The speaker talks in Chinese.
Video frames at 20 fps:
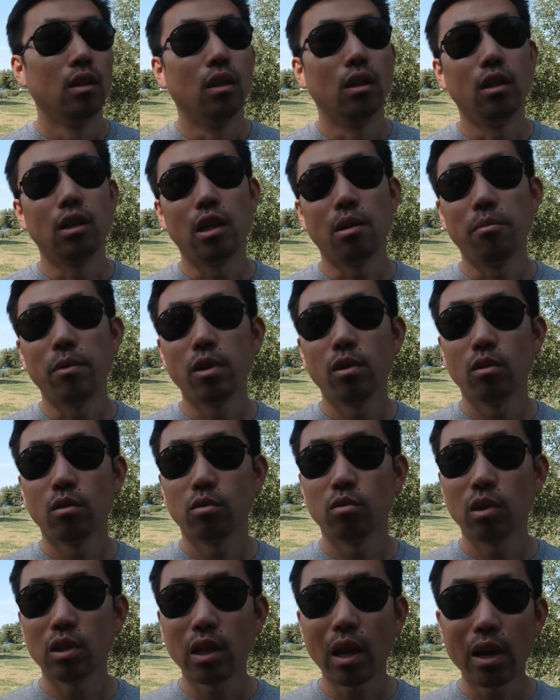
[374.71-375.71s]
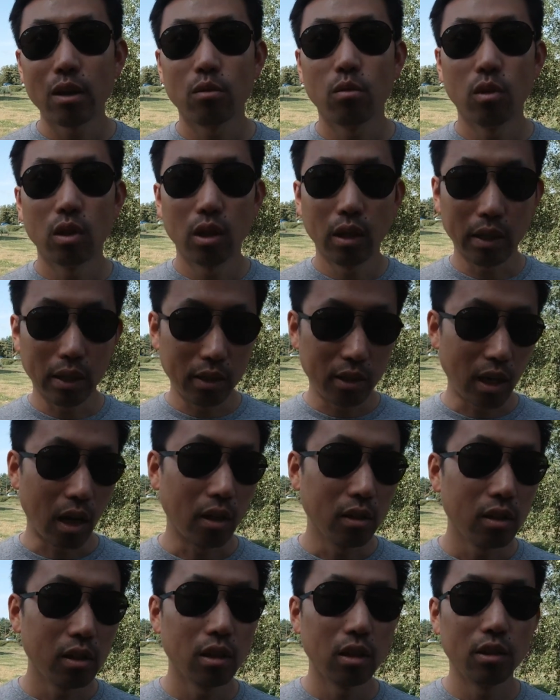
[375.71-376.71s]
呃，也没有说太多的很
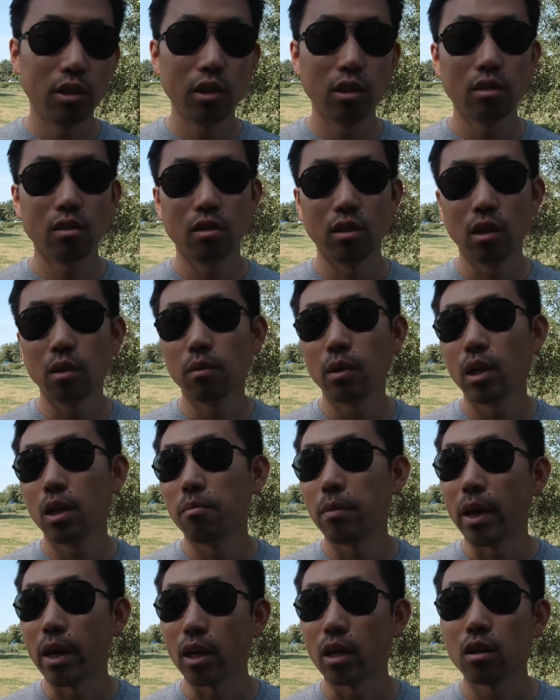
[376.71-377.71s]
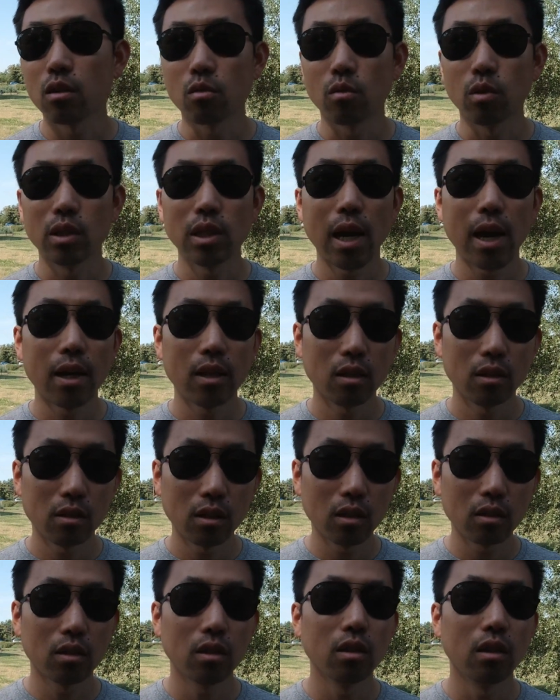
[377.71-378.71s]
详细的机制，因为每一个国家的
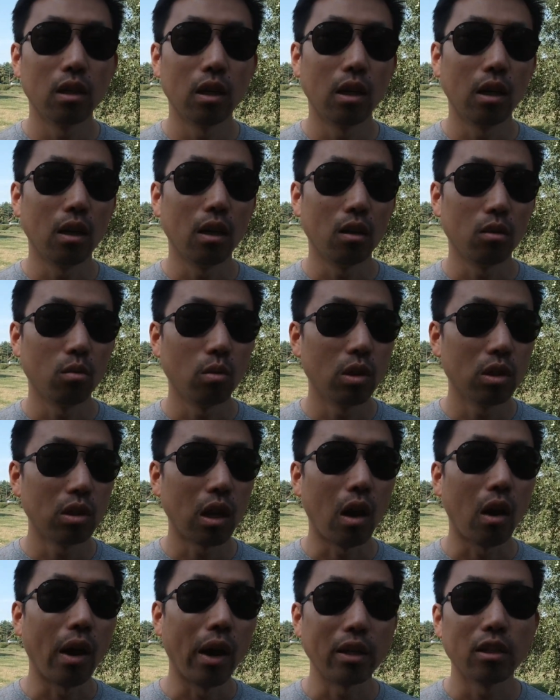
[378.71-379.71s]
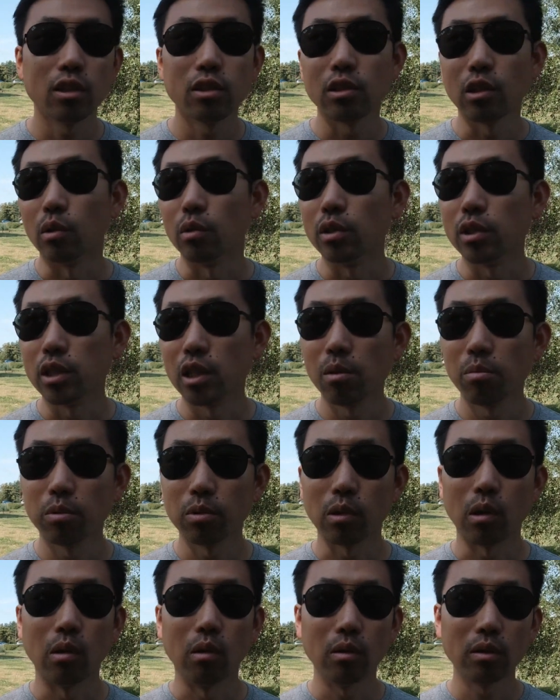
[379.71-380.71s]
政策多少还是有一些不
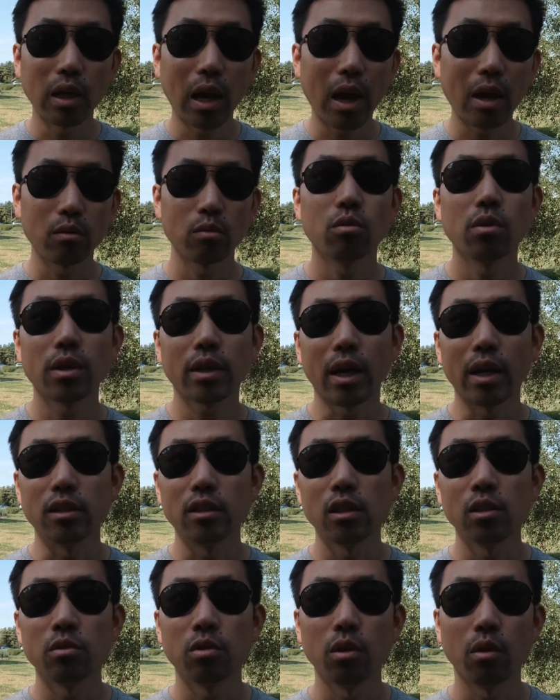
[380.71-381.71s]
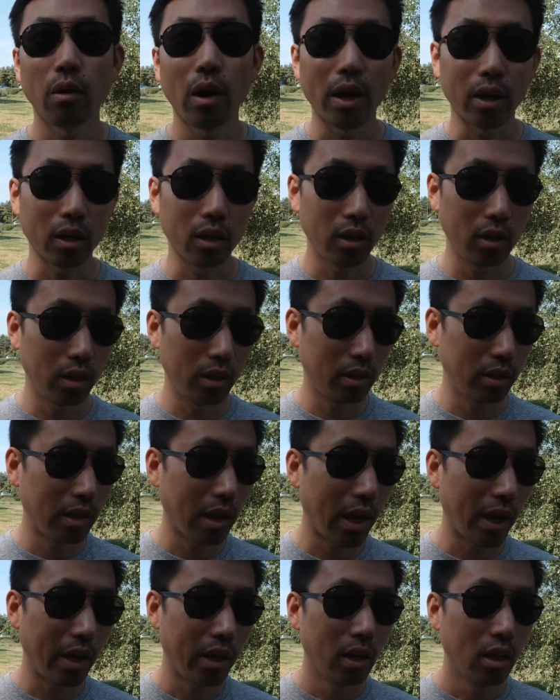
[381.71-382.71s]
同。大家如果感兴趣的话，可以
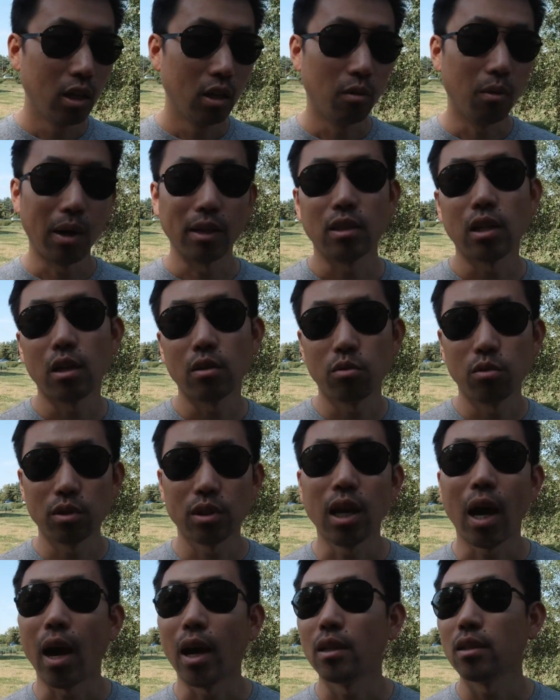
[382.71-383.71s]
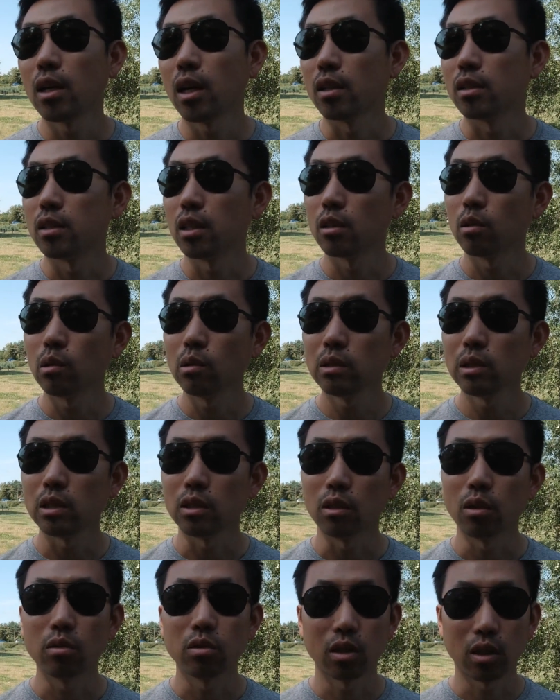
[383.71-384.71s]
在网上去查这样一些东西，
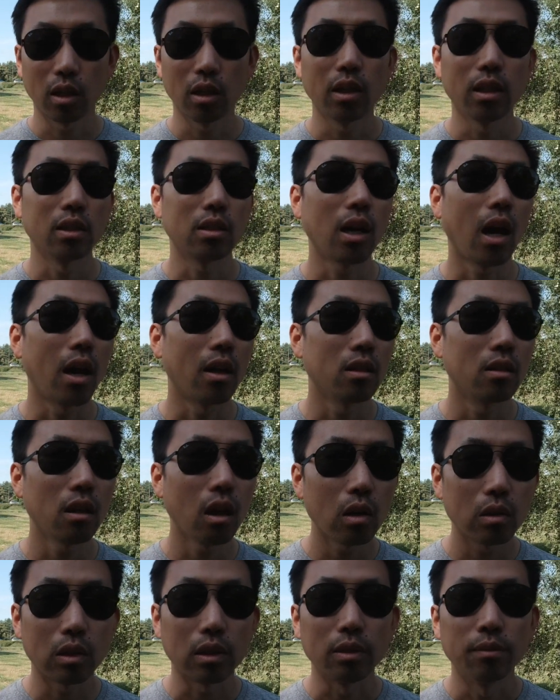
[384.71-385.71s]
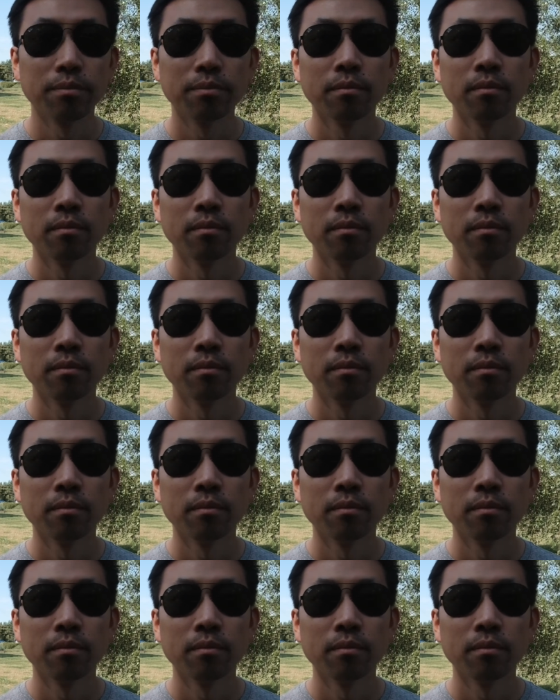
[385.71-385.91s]
都是可以查得到的。